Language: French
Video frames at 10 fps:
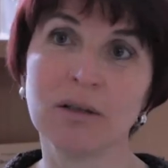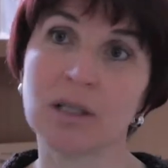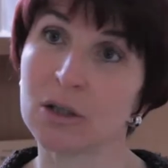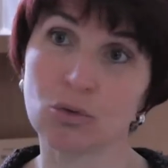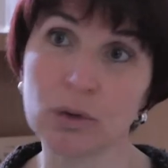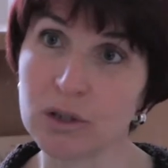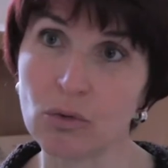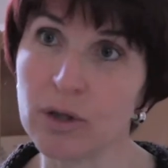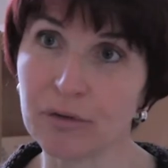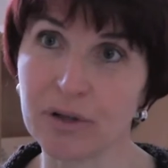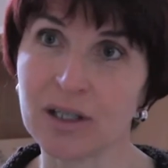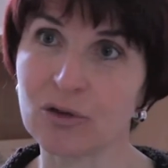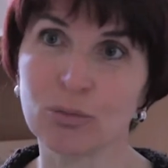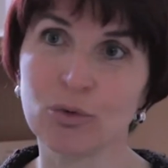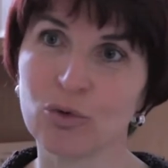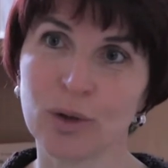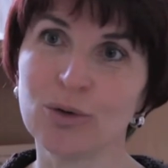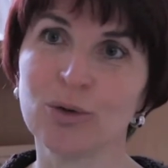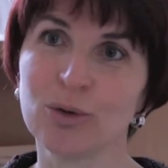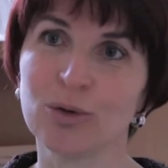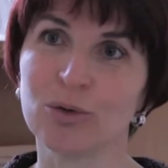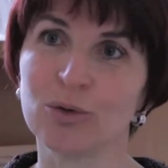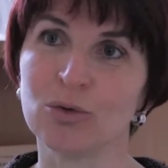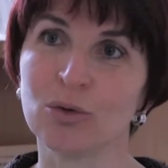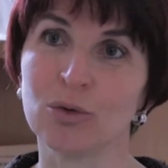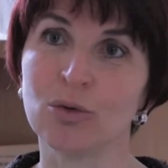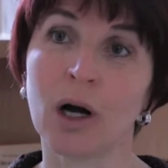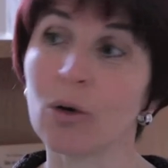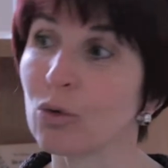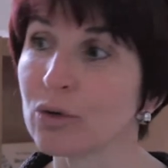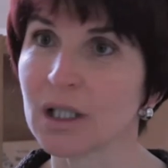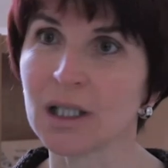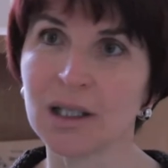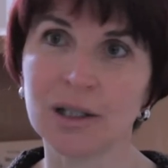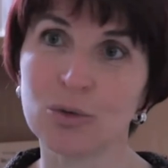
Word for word: c'est la solitude. En fait, elles ont besoin de, de rencontrer et de